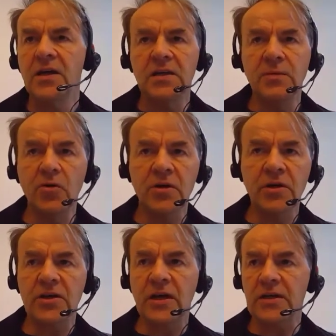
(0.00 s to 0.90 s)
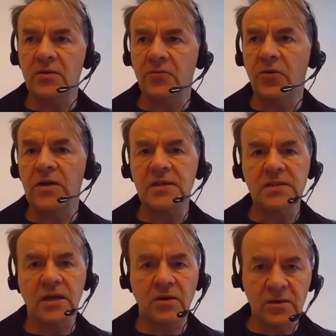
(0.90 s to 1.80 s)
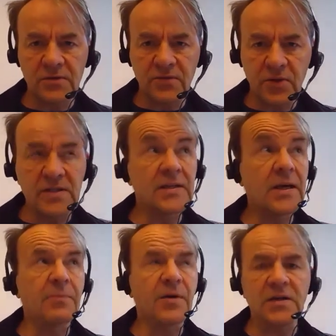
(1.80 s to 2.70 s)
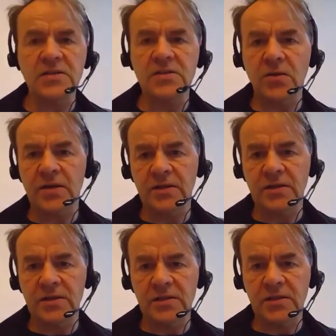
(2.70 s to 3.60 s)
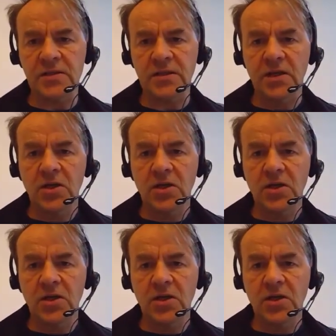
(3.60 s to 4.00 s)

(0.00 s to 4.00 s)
die Möglichkeit und wollen das auch ein wirklich sehr praxisorientiertes